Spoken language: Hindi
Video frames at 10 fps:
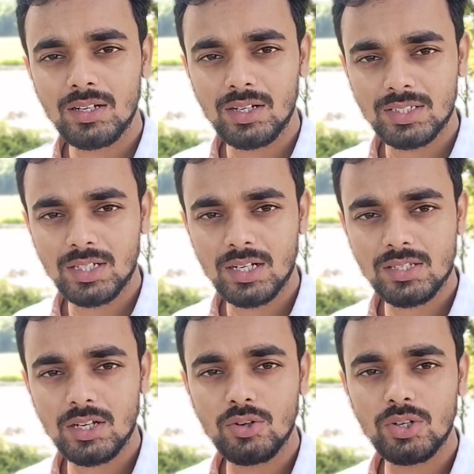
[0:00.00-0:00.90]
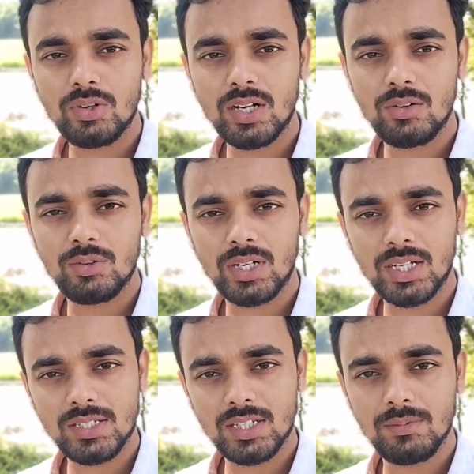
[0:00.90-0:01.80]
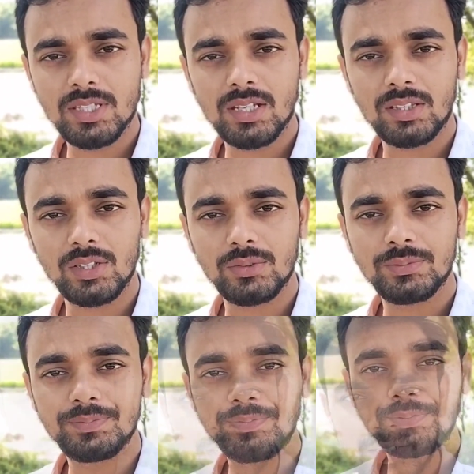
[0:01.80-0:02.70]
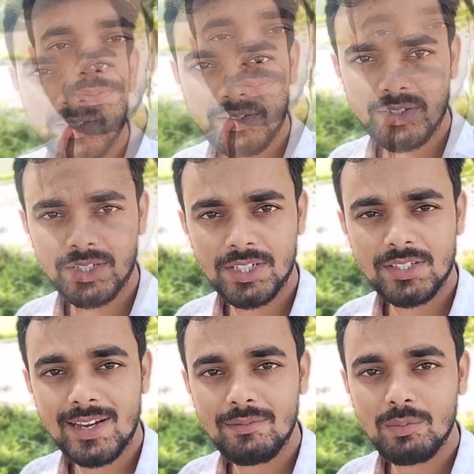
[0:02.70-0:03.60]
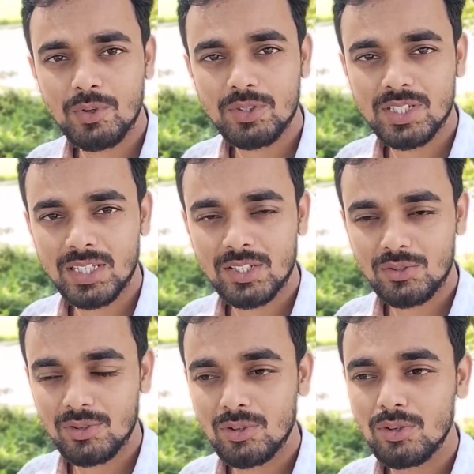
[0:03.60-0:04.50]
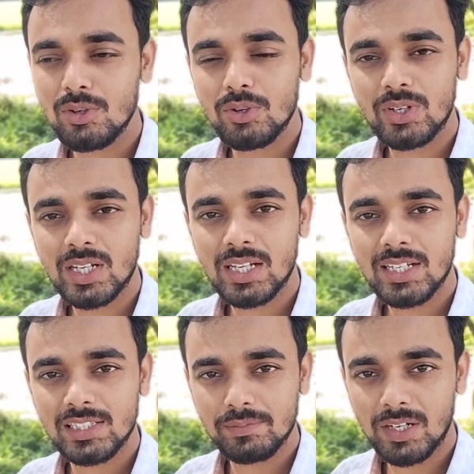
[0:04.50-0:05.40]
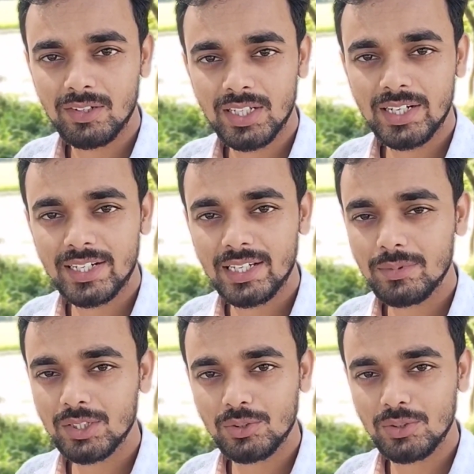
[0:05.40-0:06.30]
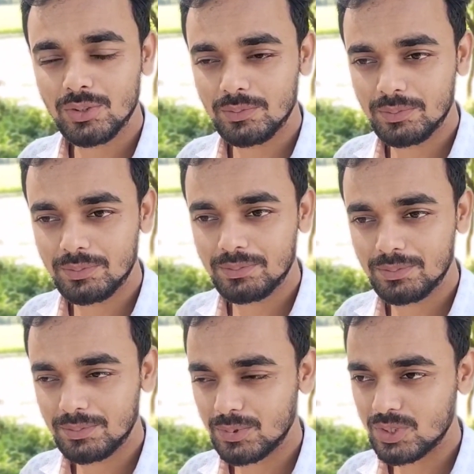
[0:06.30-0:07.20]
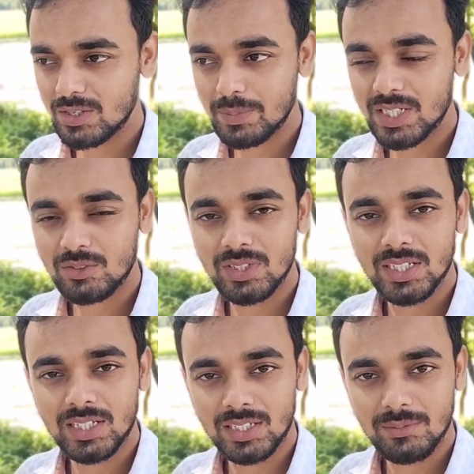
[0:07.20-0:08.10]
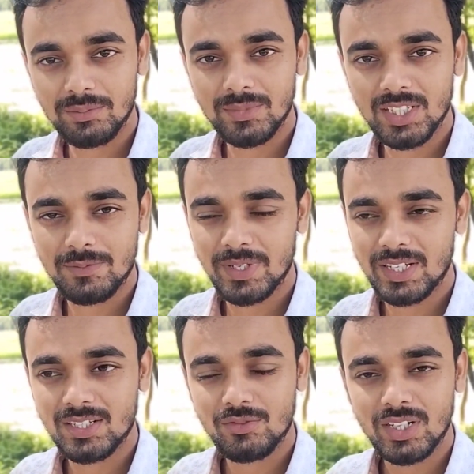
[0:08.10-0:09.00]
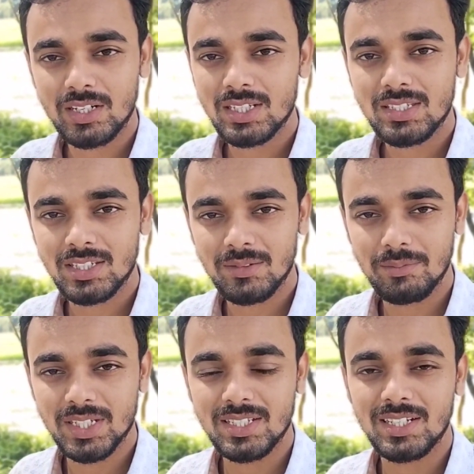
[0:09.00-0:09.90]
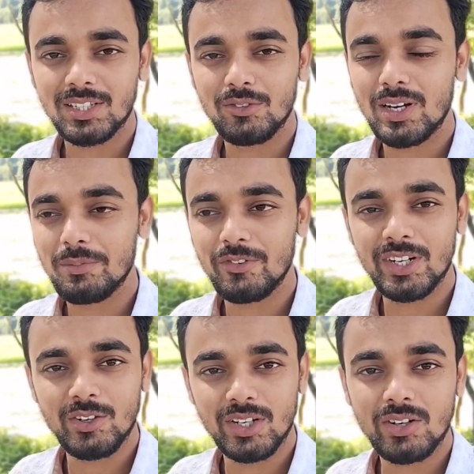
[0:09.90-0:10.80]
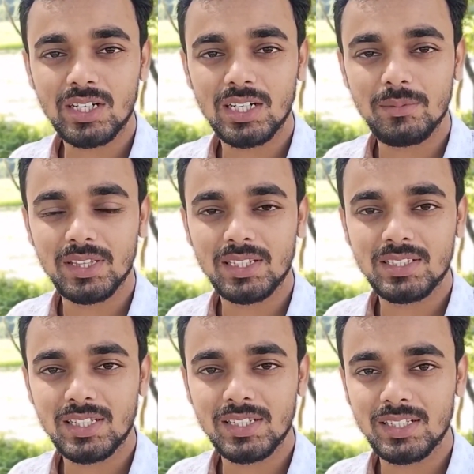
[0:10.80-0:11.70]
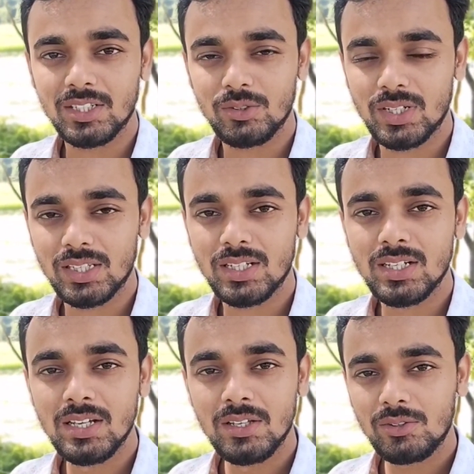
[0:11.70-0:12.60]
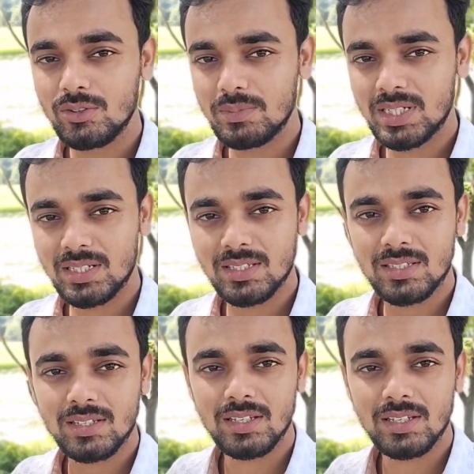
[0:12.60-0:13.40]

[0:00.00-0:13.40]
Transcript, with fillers: अच्छा खासा लोड उठा उठा के चल भी सकता हूँ सिटी साइड में बहुत ज़्यादा शोरगुल हो रहा है दीपावली का टाइम है तो पूजा पाठ को लेकर के स्पीकर्स वगैरह बज रहे हैं तो वहाँ पर वीडियो रिकॉर्ड करने में इतना ज़्यादा दिक्कत हो रहा था तो मैं इस